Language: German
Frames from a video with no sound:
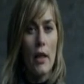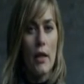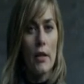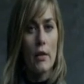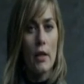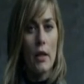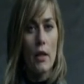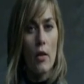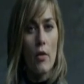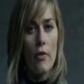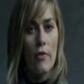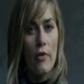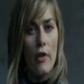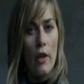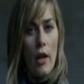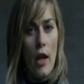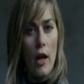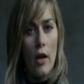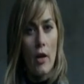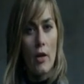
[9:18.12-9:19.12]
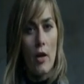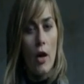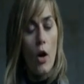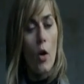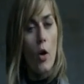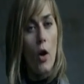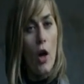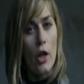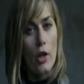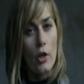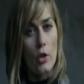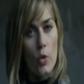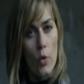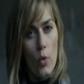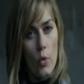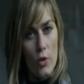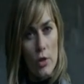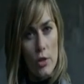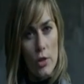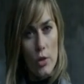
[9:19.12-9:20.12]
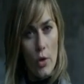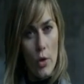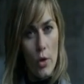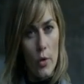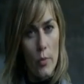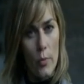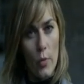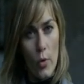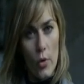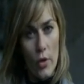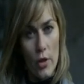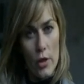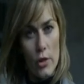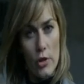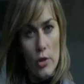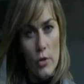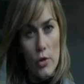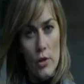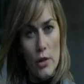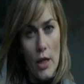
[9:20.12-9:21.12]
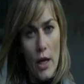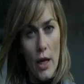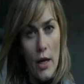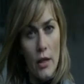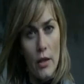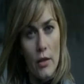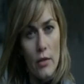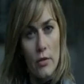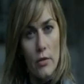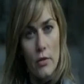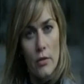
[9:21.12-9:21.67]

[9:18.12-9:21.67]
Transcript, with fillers: Eltern auf Verlangen auch ein totes Neugeborenes zu zeigen.